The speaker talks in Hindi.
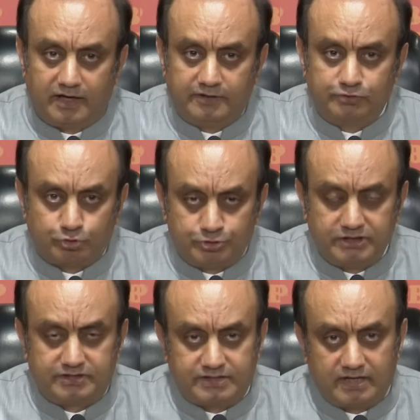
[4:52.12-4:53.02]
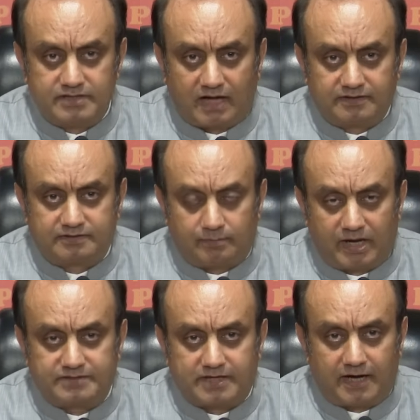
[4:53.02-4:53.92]
अनुसूचित जनजाति
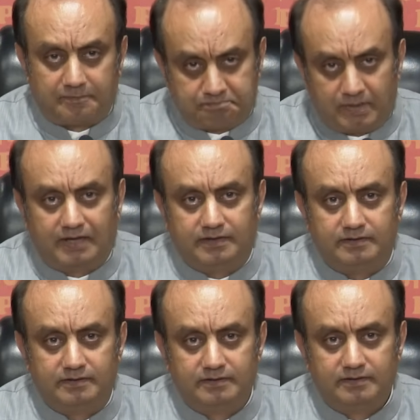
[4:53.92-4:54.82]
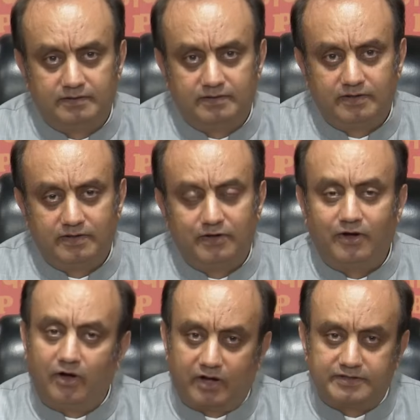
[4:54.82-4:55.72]
समाज का अपमान
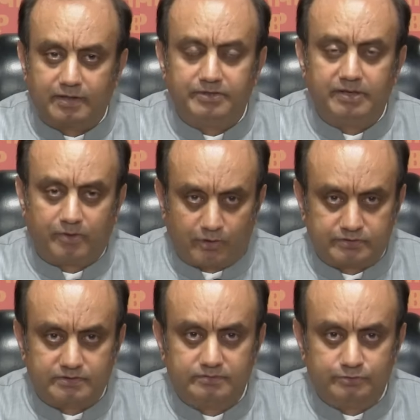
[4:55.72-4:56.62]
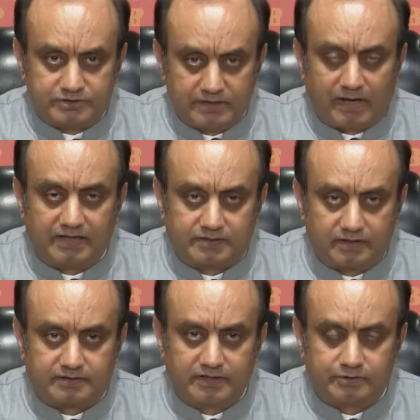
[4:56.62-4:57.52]
और जब ये बहुत उसकी बात
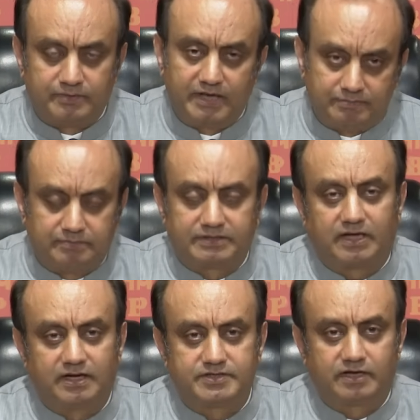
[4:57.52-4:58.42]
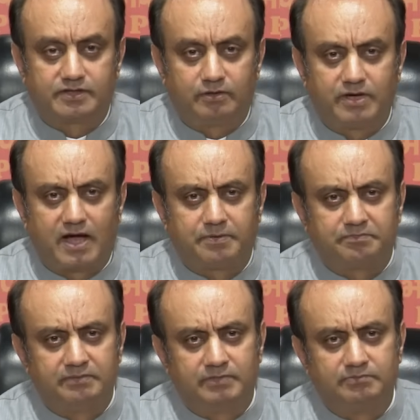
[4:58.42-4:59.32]
करते हैं तो मैं ये भी बताना चाहता हूँ आप
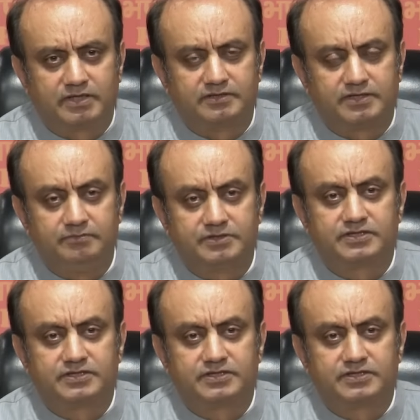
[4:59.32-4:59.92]
अपने मन में कितनी भी